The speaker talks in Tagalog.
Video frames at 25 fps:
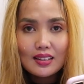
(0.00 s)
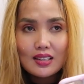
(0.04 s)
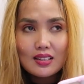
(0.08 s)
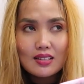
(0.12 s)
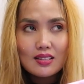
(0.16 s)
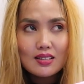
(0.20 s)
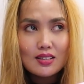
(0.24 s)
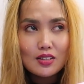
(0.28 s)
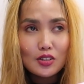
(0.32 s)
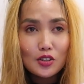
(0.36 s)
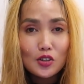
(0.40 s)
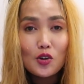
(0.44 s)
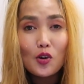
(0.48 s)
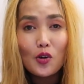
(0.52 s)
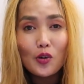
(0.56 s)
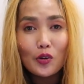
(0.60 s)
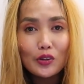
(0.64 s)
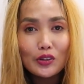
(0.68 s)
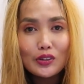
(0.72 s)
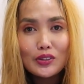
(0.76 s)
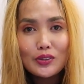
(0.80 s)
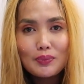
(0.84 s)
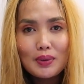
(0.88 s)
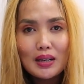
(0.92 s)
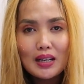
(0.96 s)
that's goal,
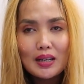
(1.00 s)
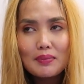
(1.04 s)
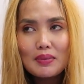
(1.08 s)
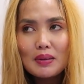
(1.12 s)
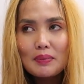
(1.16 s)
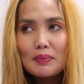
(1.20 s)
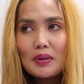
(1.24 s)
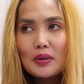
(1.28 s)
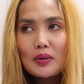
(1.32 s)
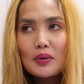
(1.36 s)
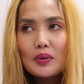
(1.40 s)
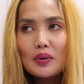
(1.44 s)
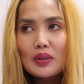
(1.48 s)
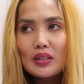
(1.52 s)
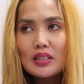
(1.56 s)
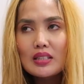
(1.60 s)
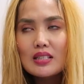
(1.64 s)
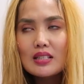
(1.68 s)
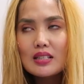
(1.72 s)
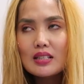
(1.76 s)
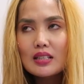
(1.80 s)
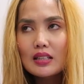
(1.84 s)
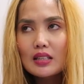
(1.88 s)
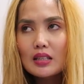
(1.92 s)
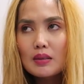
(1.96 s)
mga bebe ko,
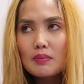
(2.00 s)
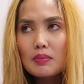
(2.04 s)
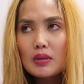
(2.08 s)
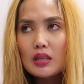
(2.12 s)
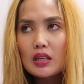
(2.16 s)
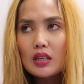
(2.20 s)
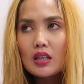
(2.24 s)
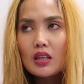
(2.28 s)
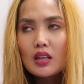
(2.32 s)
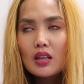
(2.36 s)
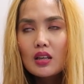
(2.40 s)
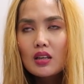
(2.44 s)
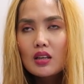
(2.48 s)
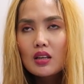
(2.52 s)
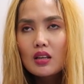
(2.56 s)
it's gonna be,